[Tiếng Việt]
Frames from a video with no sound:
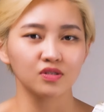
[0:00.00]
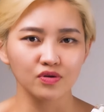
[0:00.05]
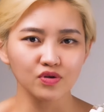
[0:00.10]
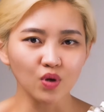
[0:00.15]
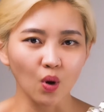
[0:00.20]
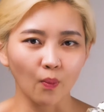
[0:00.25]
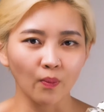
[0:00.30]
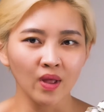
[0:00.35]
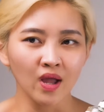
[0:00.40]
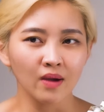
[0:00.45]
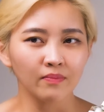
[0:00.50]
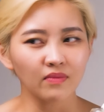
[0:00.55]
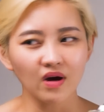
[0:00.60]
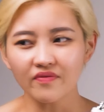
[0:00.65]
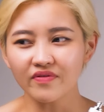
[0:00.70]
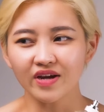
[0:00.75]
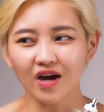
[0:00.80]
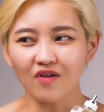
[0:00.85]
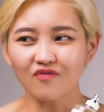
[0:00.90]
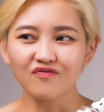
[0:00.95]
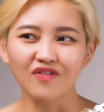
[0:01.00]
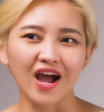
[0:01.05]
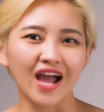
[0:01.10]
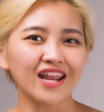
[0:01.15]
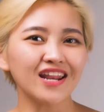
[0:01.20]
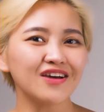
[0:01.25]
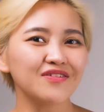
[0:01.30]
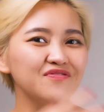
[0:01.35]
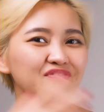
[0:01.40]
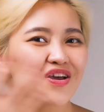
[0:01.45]
sử dụng bởi vì không
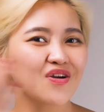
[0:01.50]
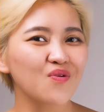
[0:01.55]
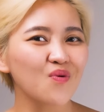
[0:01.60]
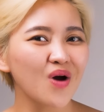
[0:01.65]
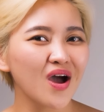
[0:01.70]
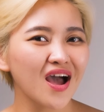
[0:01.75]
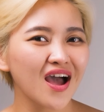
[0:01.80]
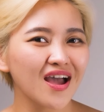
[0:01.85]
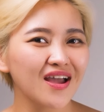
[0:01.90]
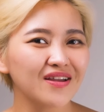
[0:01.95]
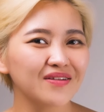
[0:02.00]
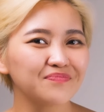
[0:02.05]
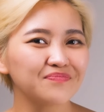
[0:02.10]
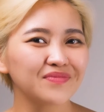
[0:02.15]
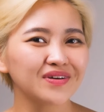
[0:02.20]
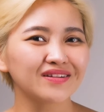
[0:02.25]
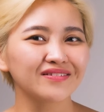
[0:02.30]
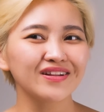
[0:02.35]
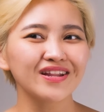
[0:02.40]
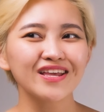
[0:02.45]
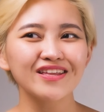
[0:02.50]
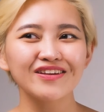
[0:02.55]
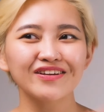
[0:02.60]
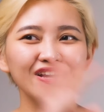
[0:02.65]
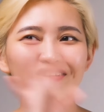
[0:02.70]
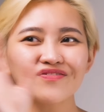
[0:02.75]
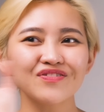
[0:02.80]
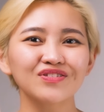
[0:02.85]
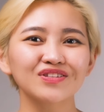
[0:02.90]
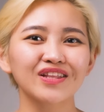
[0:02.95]
phải là về quê mình đi những
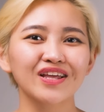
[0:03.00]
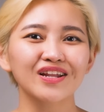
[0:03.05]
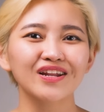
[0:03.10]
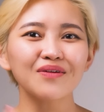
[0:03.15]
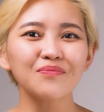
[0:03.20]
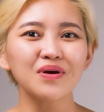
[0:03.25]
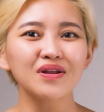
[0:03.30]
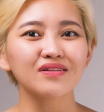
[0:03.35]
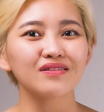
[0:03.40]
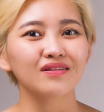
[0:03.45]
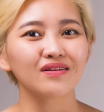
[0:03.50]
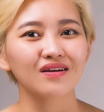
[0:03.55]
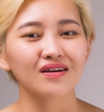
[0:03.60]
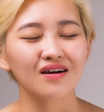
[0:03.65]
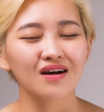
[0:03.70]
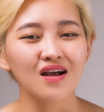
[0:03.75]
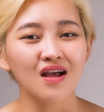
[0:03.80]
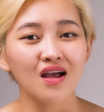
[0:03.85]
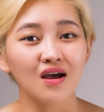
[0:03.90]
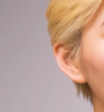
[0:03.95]
cái phương tiện đó mình ờ,